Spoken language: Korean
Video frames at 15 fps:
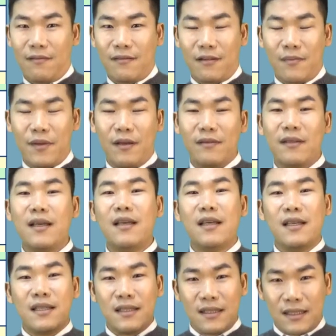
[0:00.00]
그러면
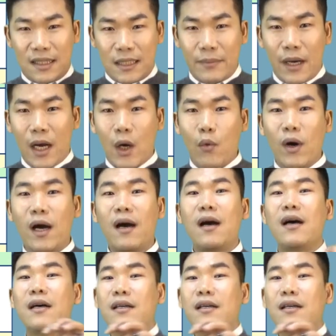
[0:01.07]
지방과